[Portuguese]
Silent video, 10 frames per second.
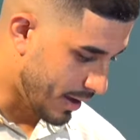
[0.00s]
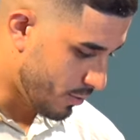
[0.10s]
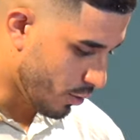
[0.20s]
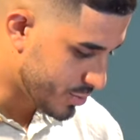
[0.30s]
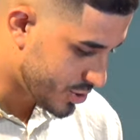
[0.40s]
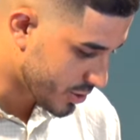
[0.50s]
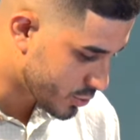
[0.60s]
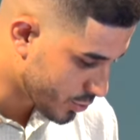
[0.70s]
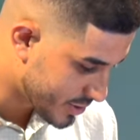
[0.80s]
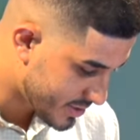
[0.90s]
Em nome de
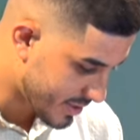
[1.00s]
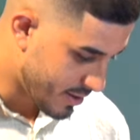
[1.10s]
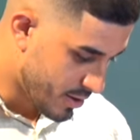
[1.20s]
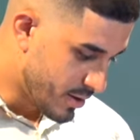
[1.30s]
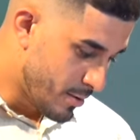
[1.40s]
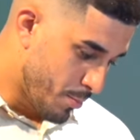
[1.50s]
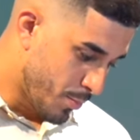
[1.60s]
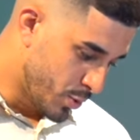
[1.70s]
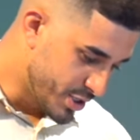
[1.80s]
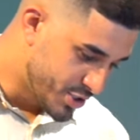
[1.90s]
Jesus.
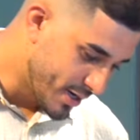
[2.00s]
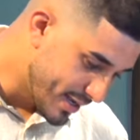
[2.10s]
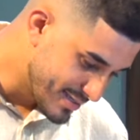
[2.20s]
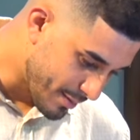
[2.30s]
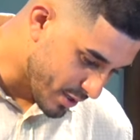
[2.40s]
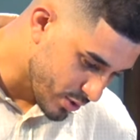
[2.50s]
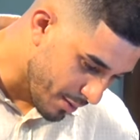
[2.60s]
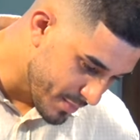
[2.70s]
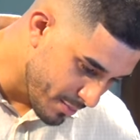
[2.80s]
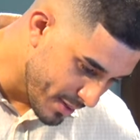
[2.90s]
Por gentileza, abra
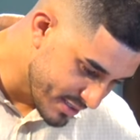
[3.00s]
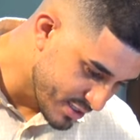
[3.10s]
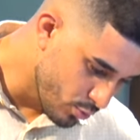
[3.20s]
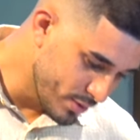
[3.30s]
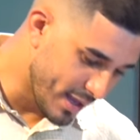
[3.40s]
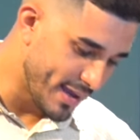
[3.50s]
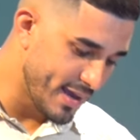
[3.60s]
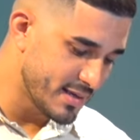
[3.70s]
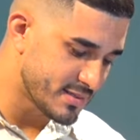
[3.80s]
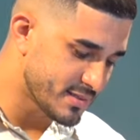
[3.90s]
sua Bíblia em 2
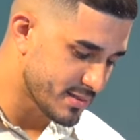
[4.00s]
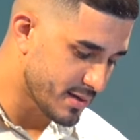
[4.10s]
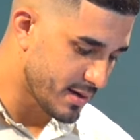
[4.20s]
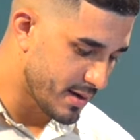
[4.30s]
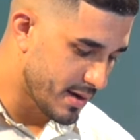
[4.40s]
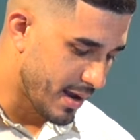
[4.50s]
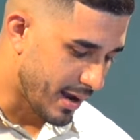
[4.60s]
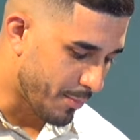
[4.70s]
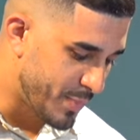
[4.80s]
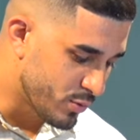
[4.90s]
Reis,
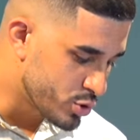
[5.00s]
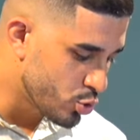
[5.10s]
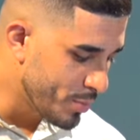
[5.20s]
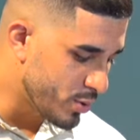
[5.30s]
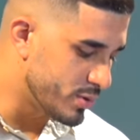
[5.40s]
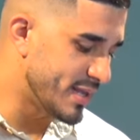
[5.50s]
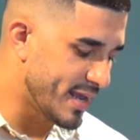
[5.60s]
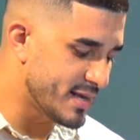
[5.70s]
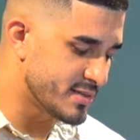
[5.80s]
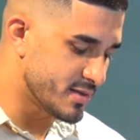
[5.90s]
capítulo de número
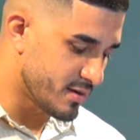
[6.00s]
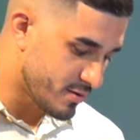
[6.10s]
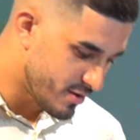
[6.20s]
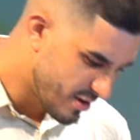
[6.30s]
13